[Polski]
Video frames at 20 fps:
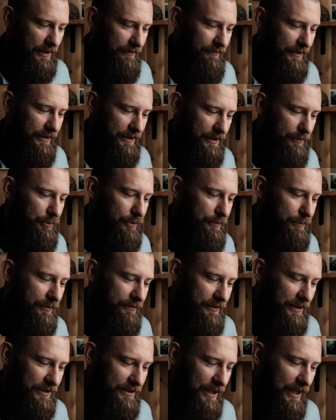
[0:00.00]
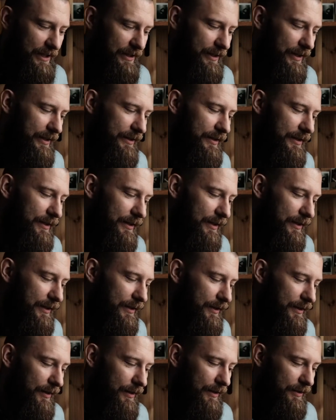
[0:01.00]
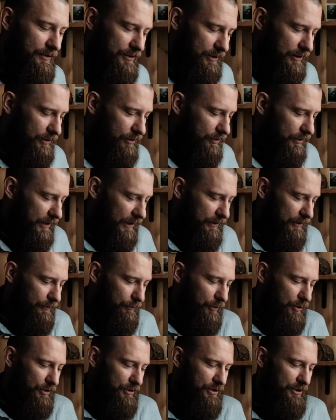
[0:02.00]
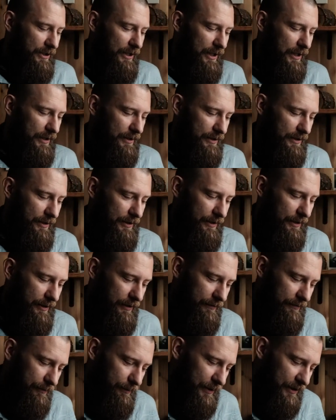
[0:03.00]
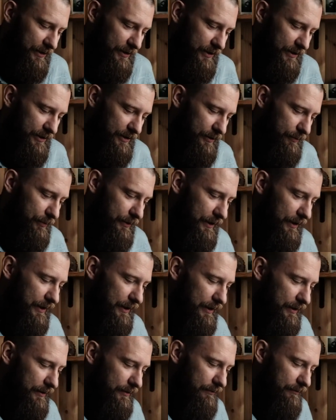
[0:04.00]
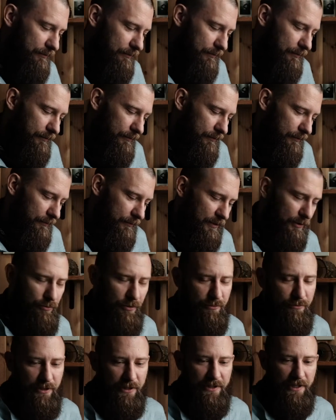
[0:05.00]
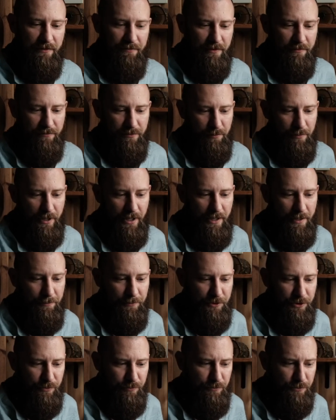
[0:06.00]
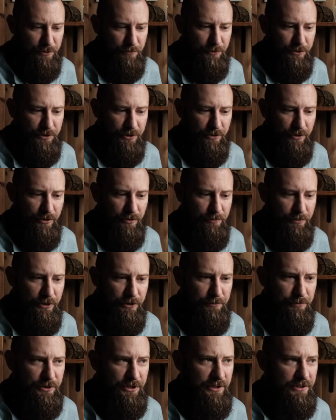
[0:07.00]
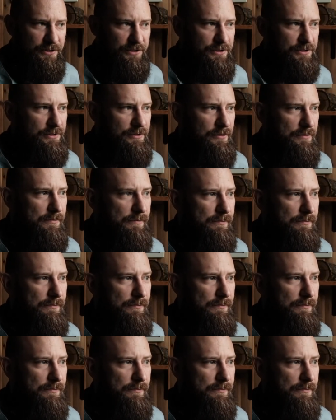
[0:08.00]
efekty były powtarzalne, czyli konkretną godzinę i wybierzcie sobie, mm, i tu akurat ja Wam wybrałem, chciałbym, żebyście to robili przez